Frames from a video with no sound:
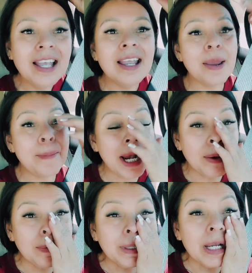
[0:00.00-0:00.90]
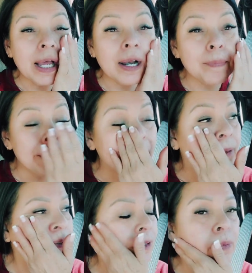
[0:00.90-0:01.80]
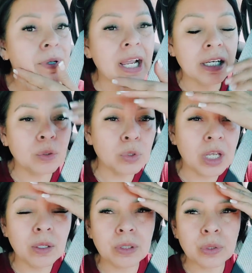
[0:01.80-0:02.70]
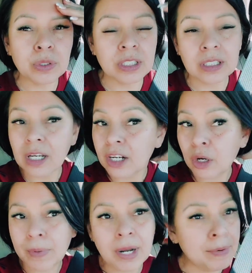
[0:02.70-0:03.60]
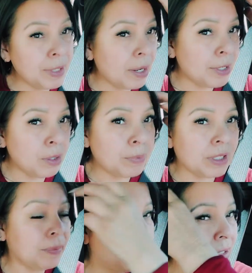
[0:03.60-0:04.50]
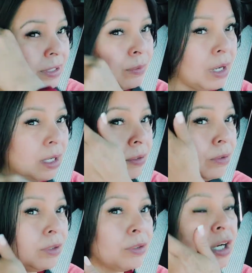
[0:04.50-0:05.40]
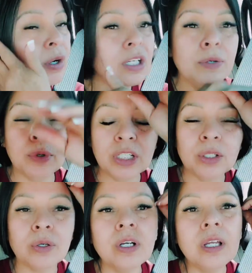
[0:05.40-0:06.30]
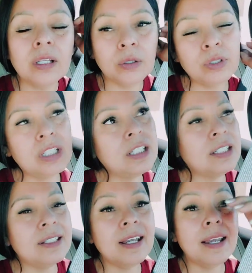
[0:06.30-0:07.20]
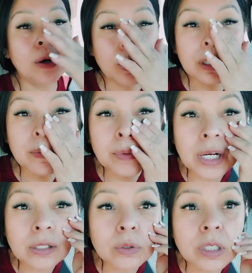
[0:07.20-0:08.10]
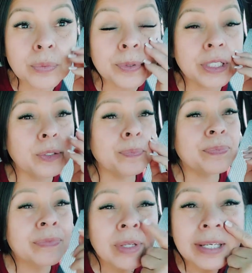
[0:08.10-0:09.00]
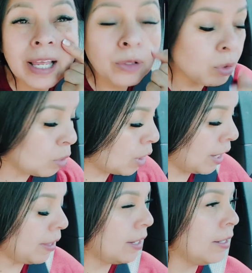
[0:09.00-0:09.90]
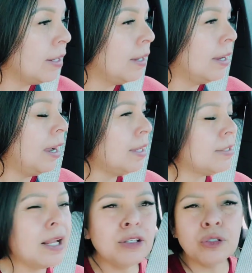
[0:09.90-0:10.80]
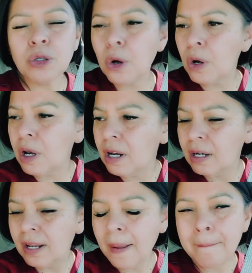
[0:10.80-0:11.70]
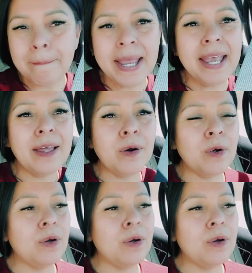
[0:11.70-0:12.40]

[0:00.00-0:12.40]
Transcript: y me lavé mi cara, pero no me ha licusado. Entonces, no me lavé mi cabello porque pues igual, ¿no? Lo traigo ahí bonito. Entonces, este, ahorita me voy a licuzar un poquito. Y ando colorada, ¿eh? Está el sol, pero,